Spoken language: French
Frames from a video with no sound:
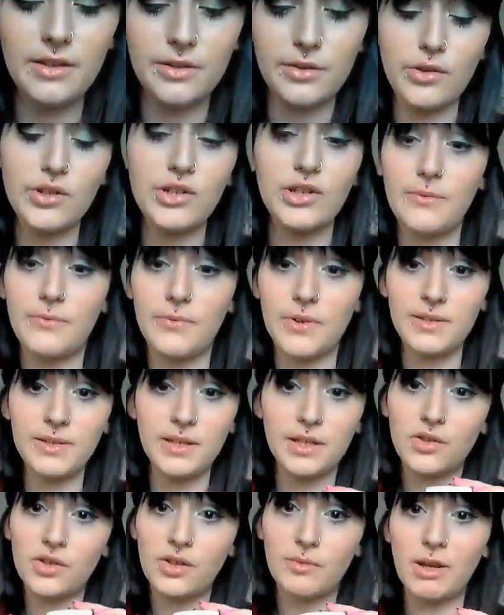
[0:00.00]
ce que j'ai fait,
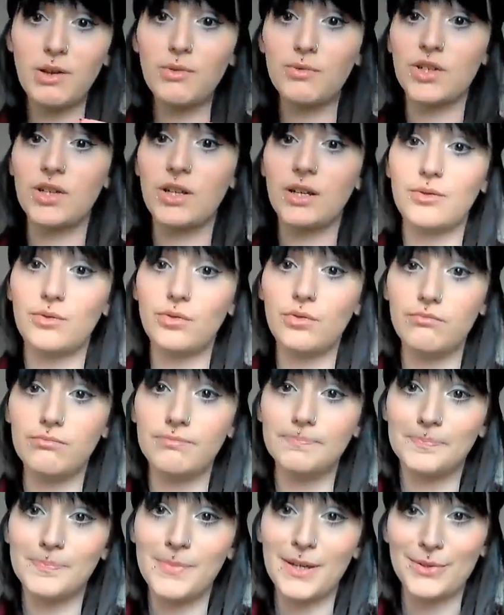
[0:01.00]
c'est que j'ai mélangé les deux.
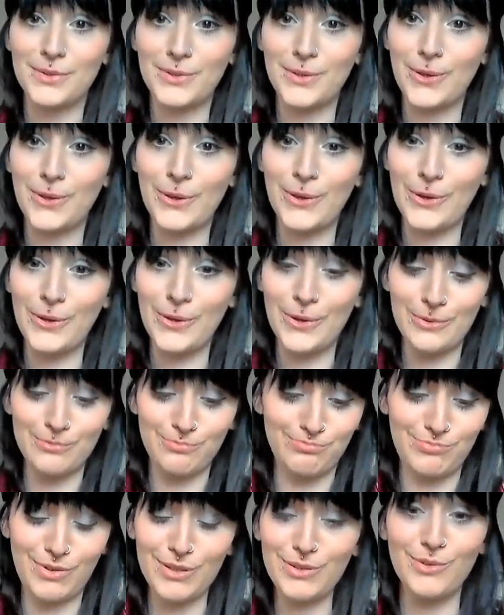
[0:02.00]
Parce que,
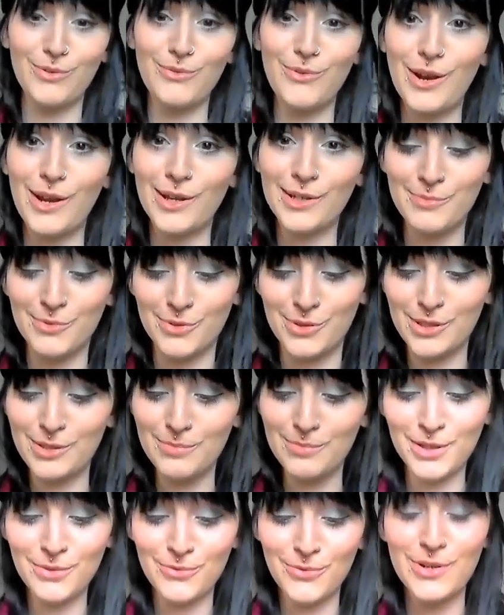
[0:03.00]
parce que voilà, je me suis dit
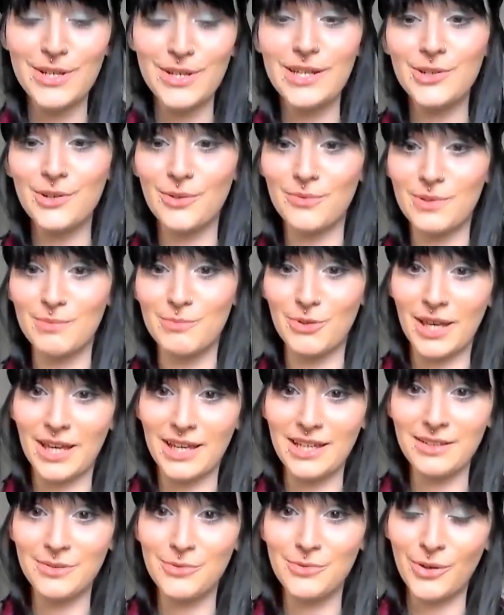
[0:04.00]
petite folie, j'ai envie de me
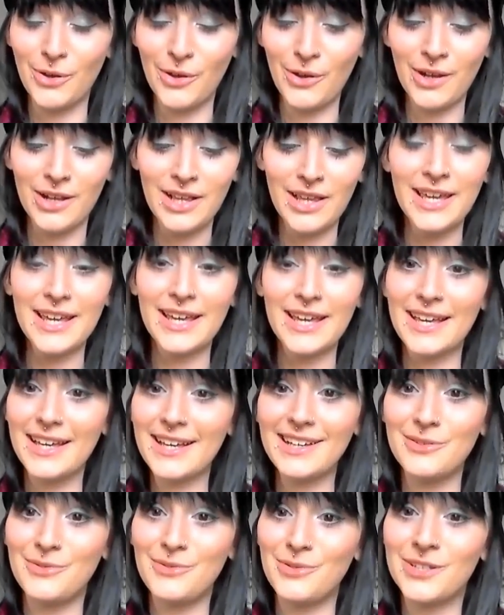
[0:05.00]
créer une couleur. Et
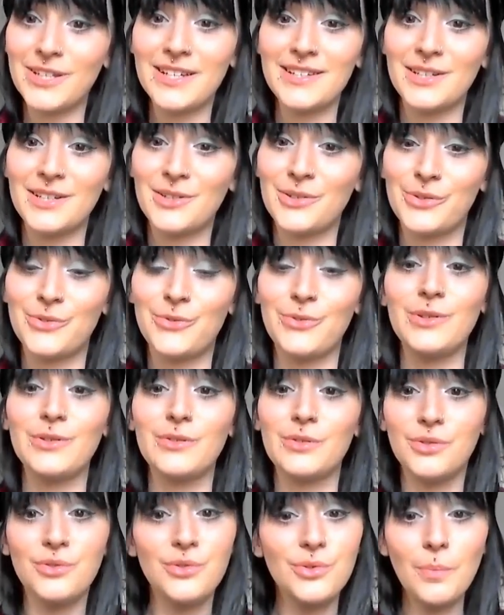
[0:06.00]
résultat, c'est que je suis
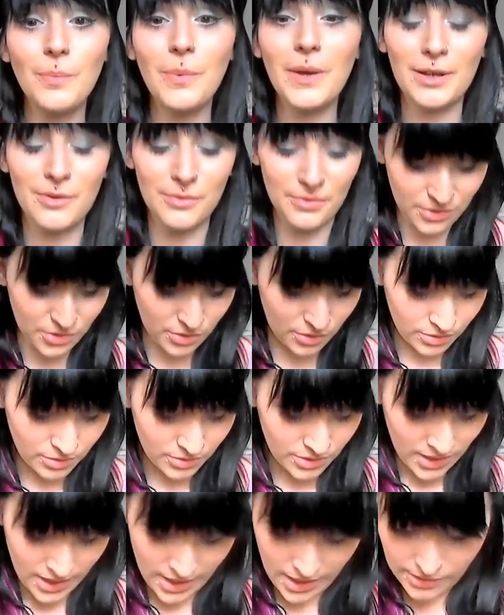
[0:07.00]
super
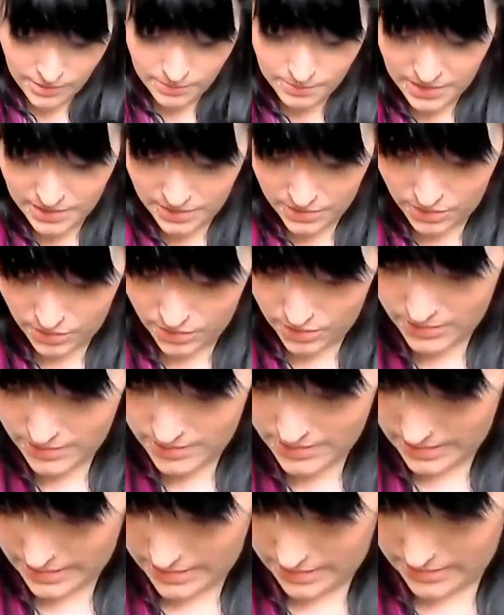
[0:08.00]
contente. Parce que
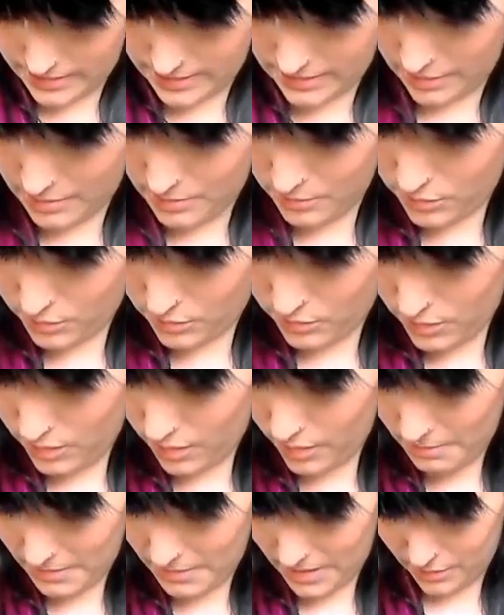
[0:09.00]
c'est vraiment une
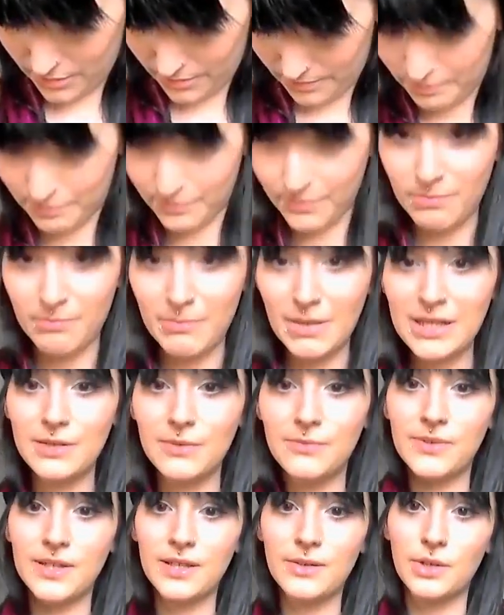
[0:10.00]
couleur, mais euh,
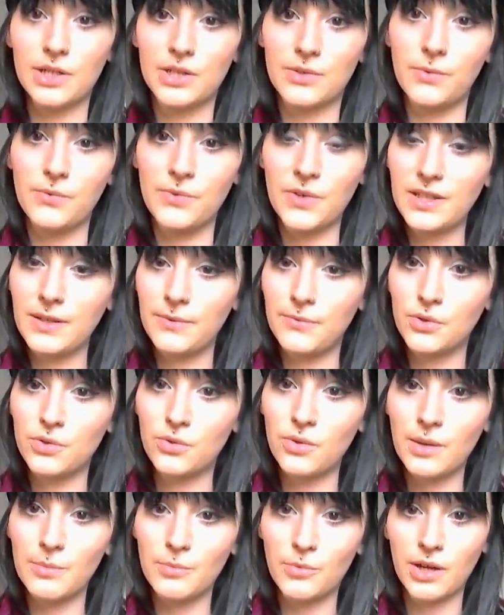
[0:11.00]
magnifique quoi. Je vous ferai des
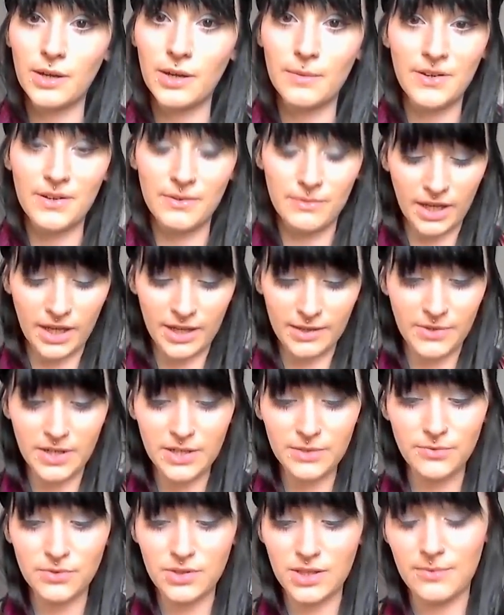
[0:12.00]
photos avec mon
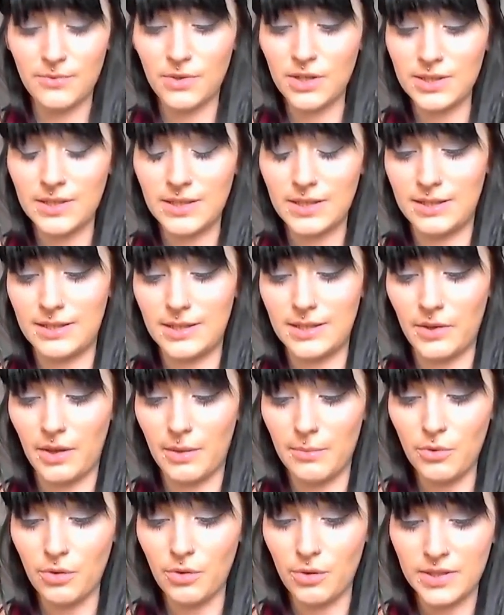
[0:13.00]
réflexe, vous allez voir, c'est
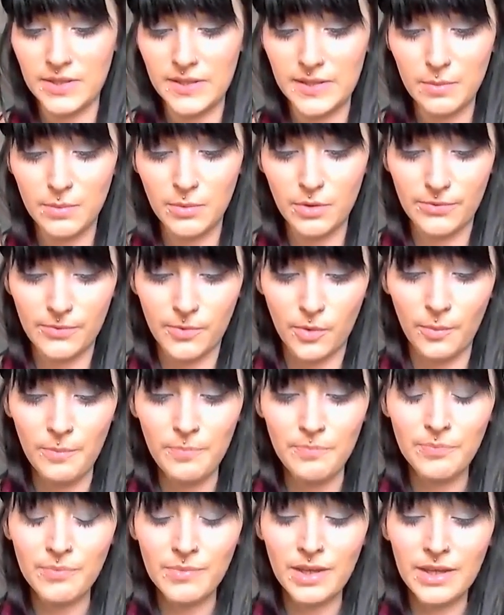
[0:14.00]
vraiment assez bluffant.
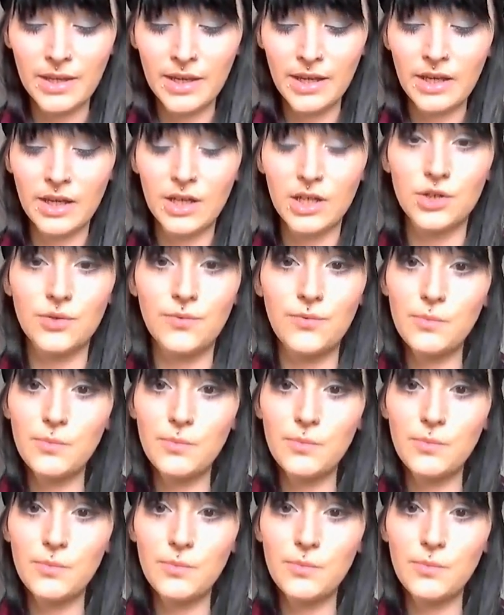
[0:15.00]
Je vous